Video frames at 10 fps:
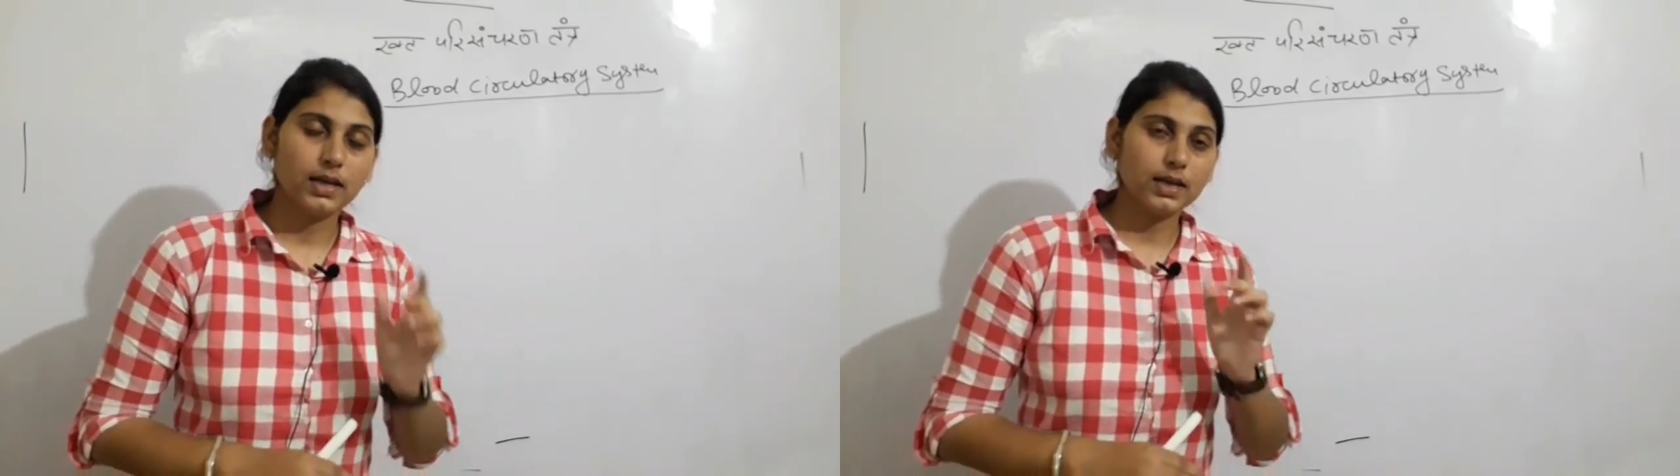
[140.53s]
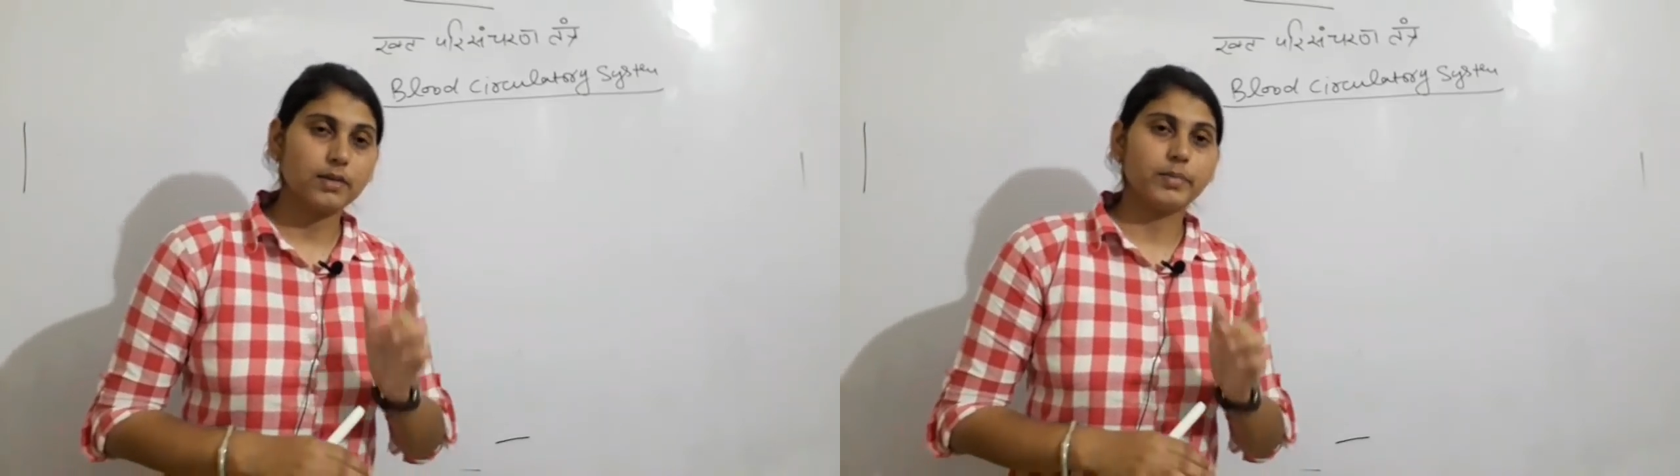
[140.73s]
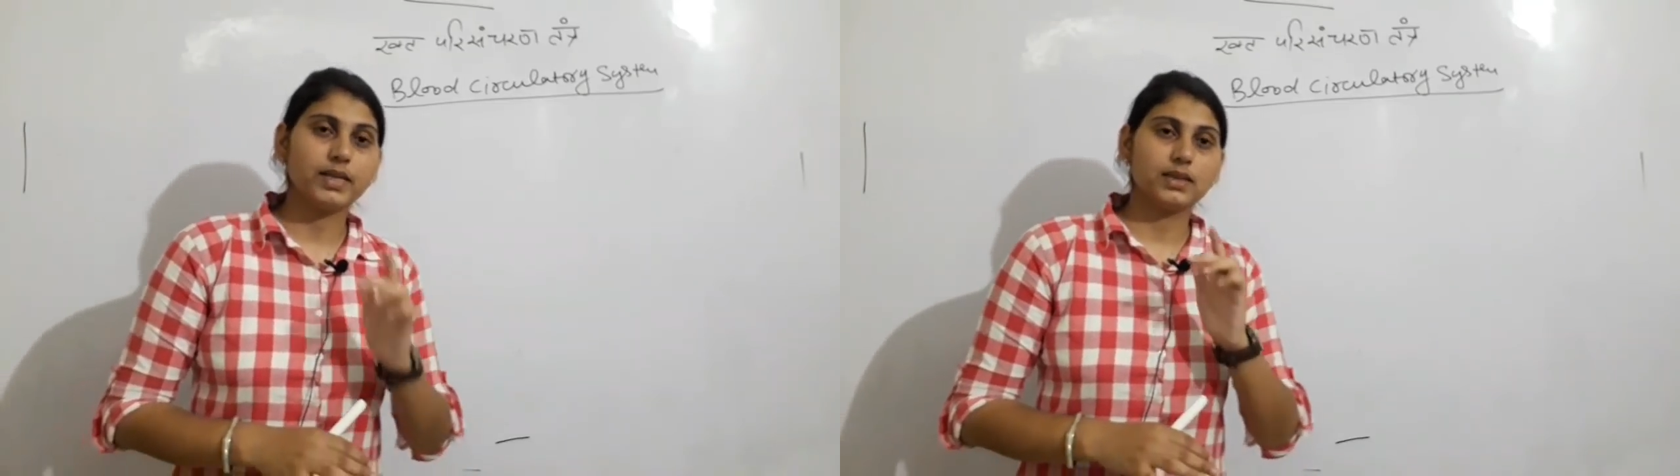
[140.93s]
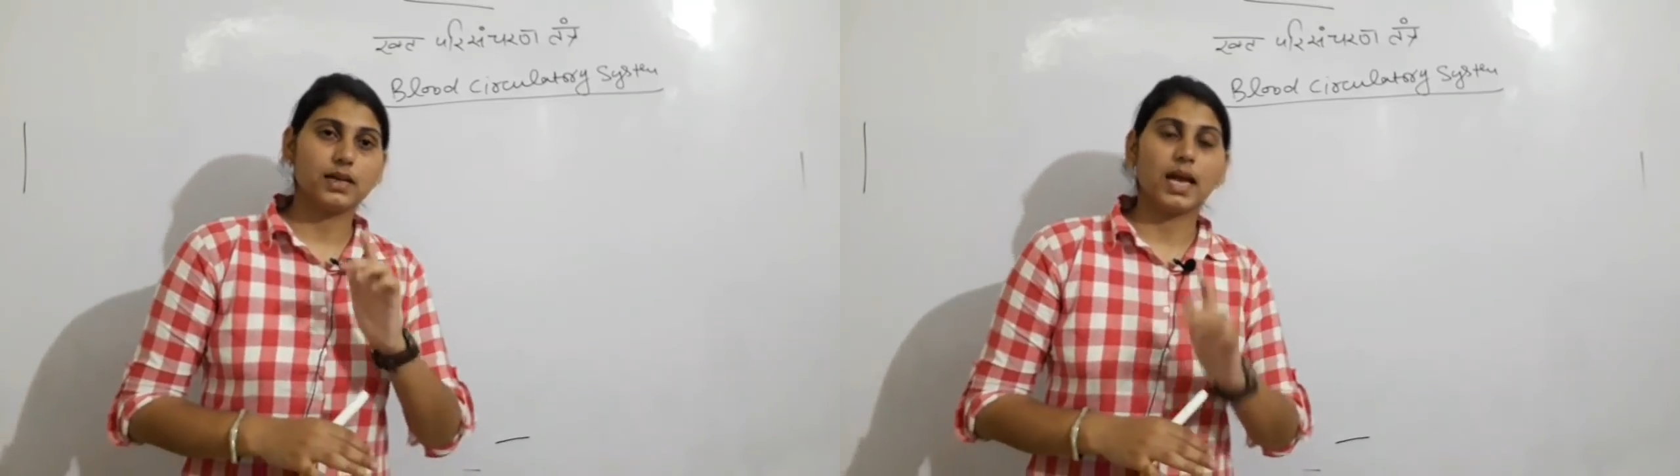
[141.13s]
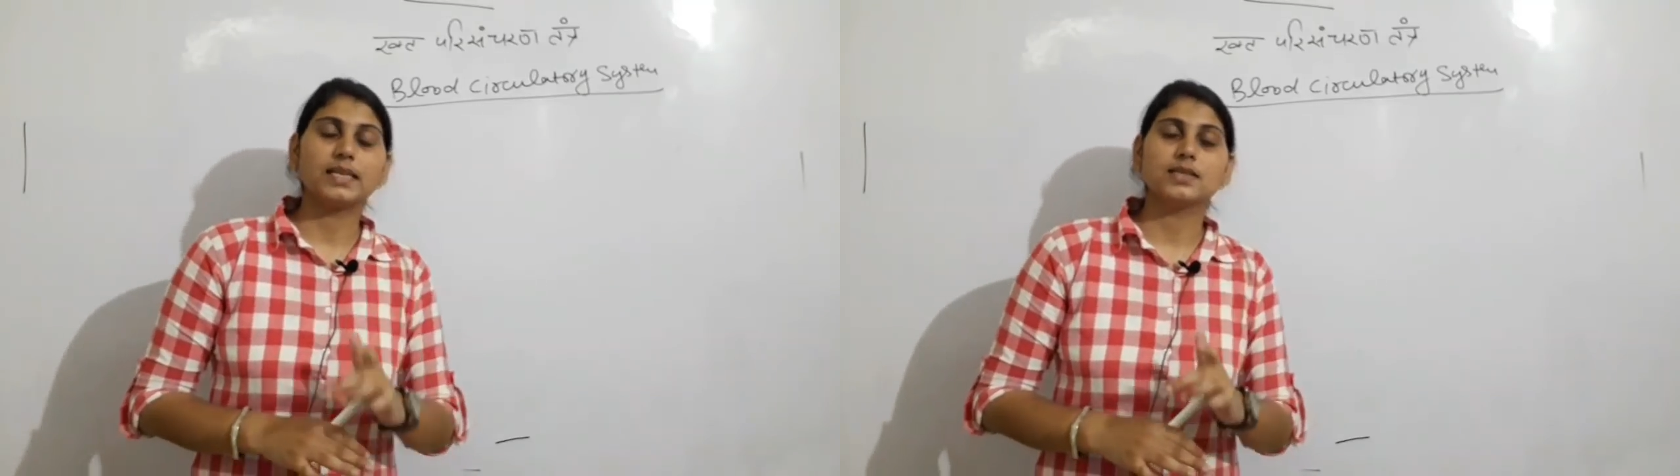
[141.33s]

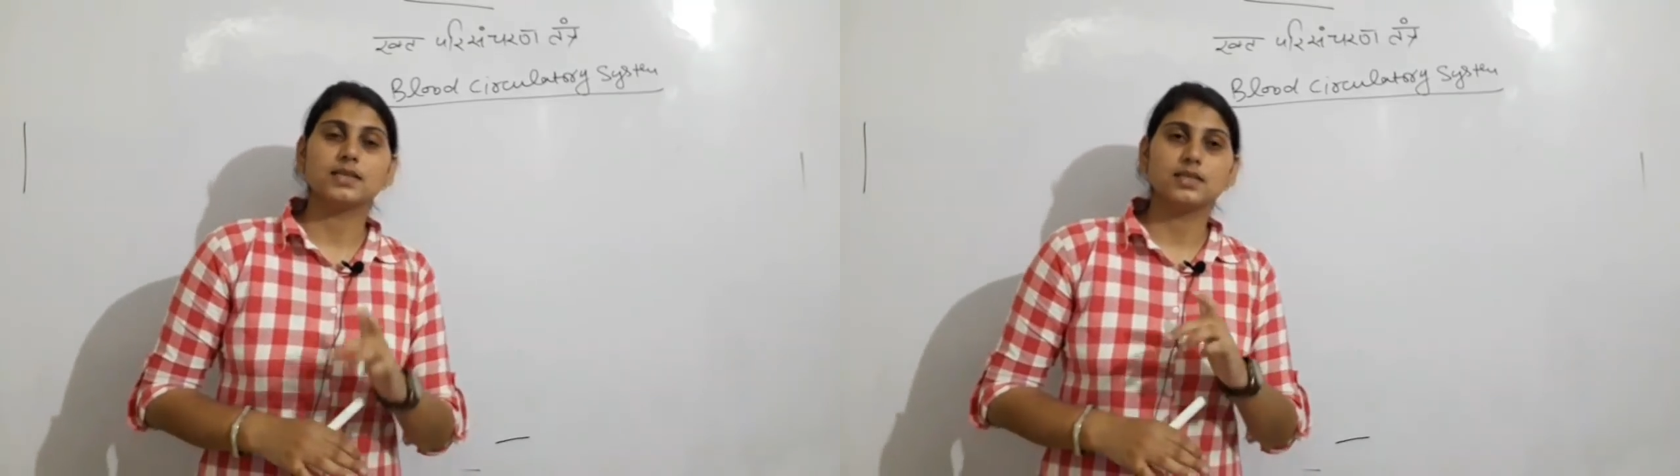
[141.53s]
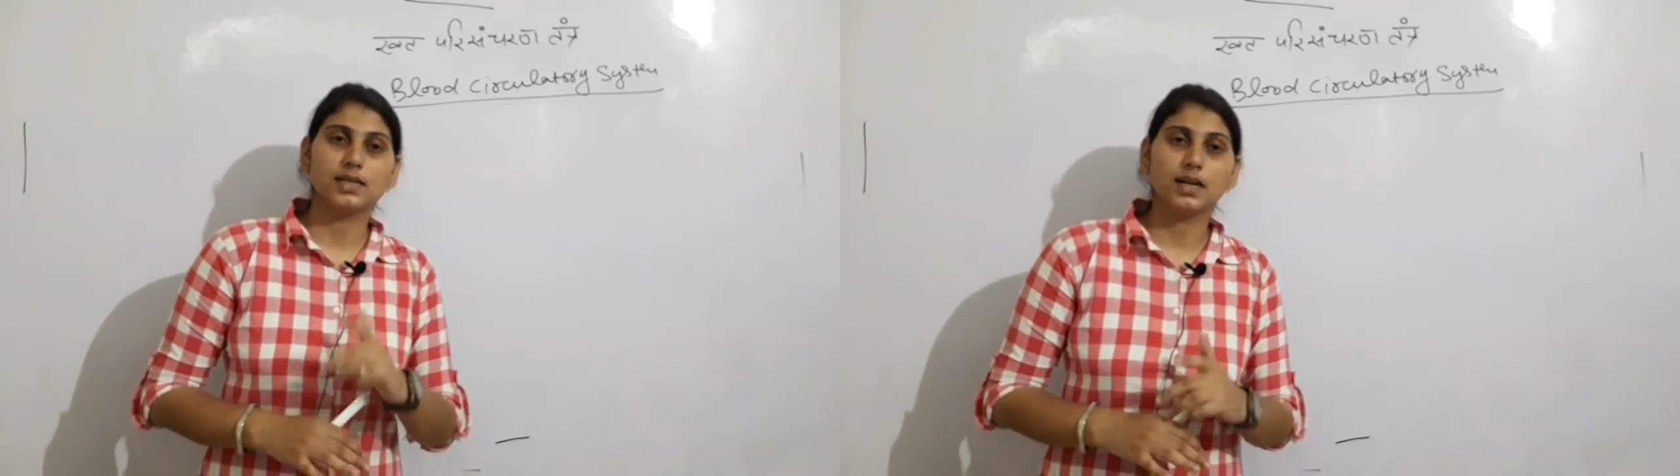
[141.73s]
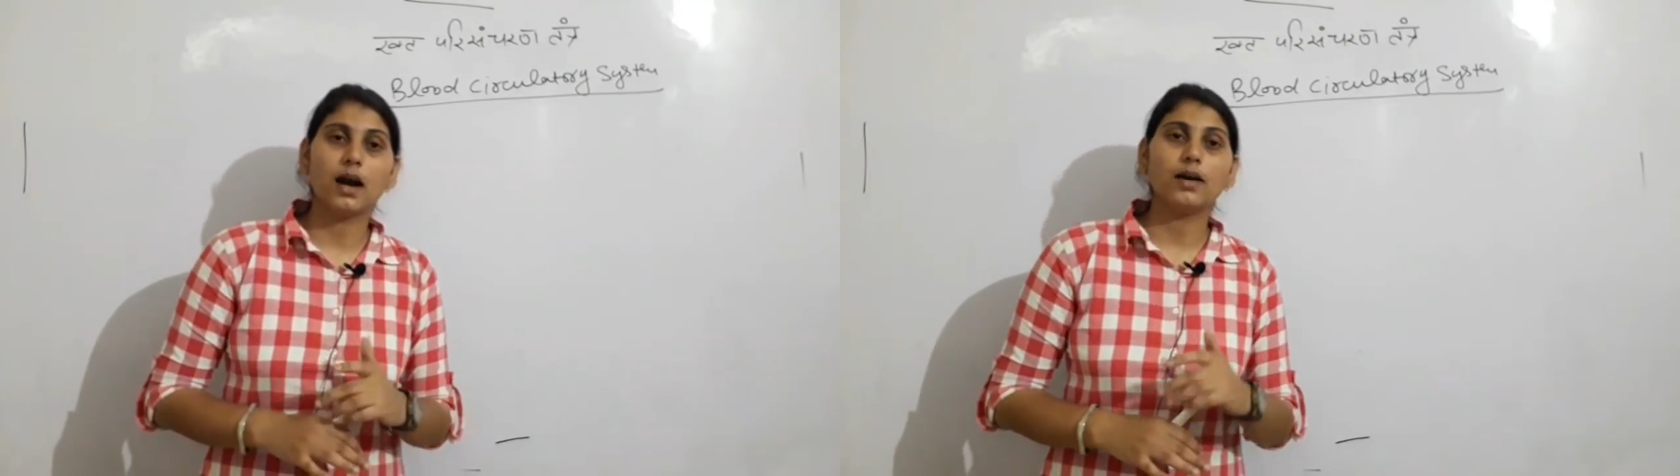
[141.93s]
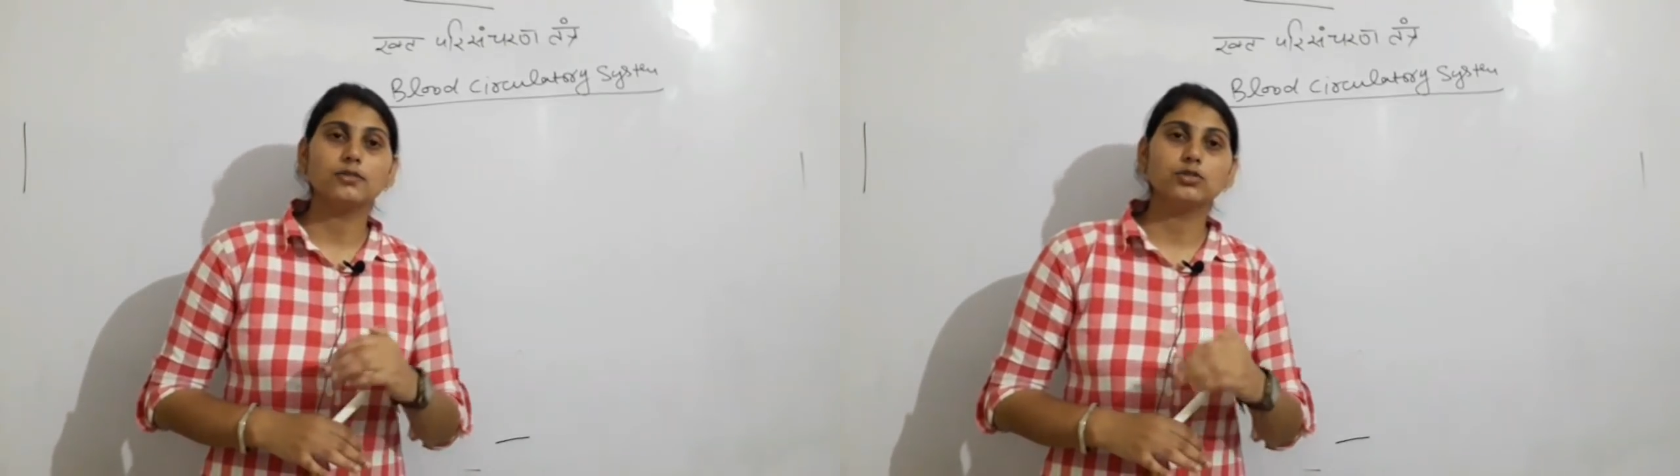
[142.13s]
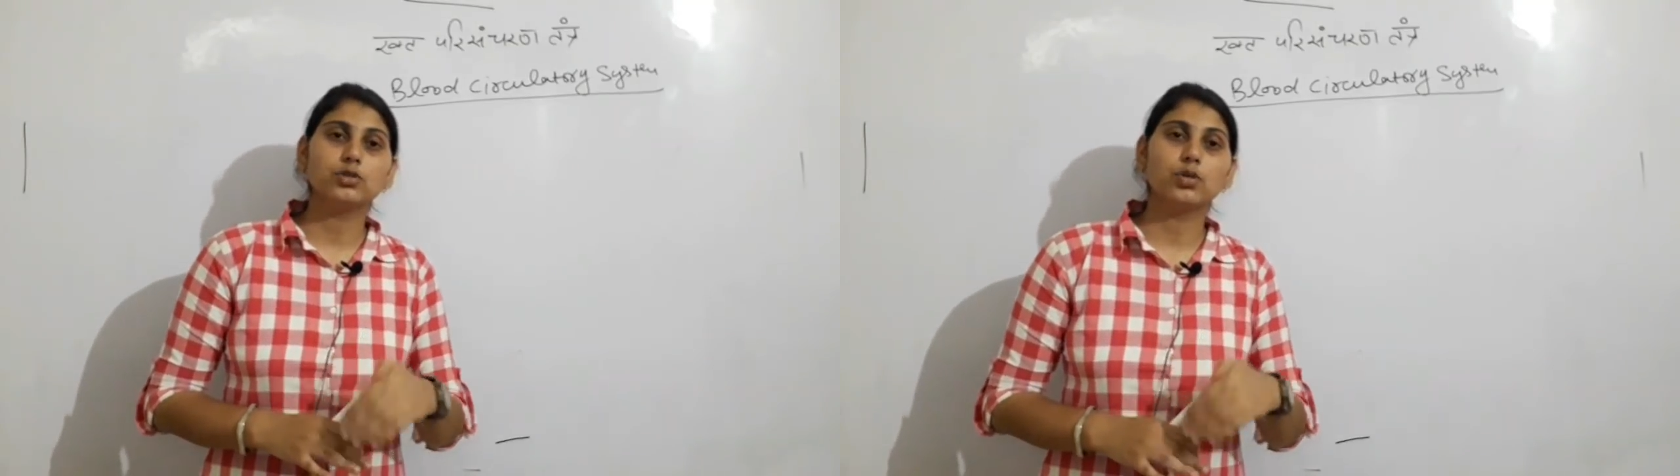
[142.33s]
एकमात्र ऐसी शिरा
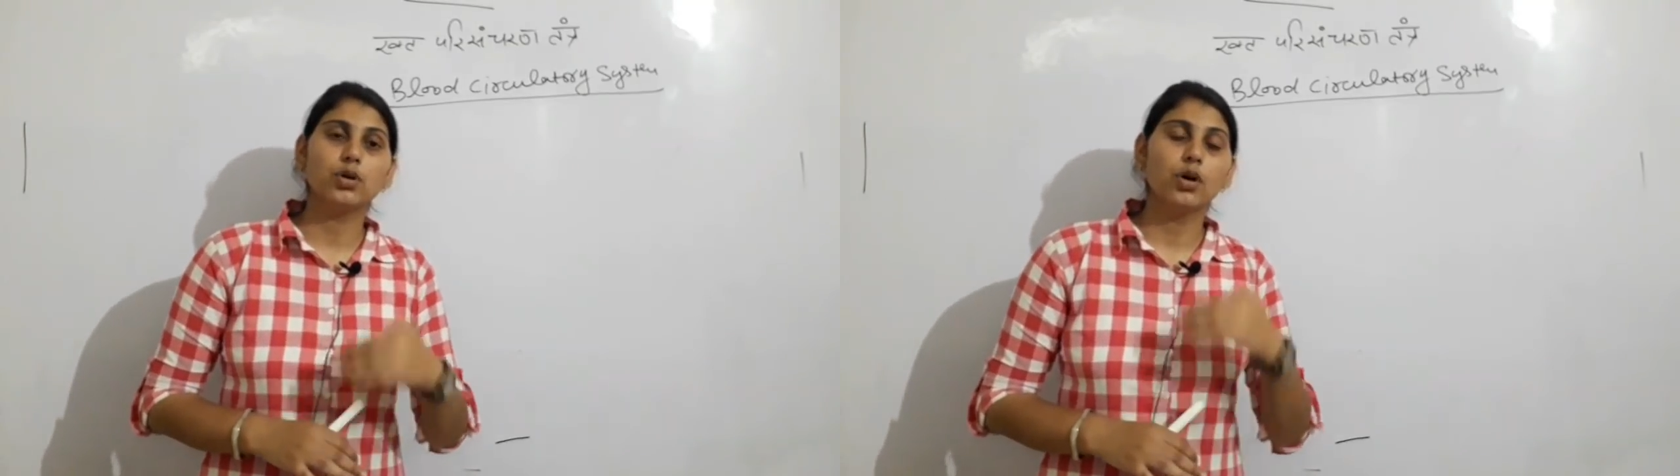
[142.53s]
जो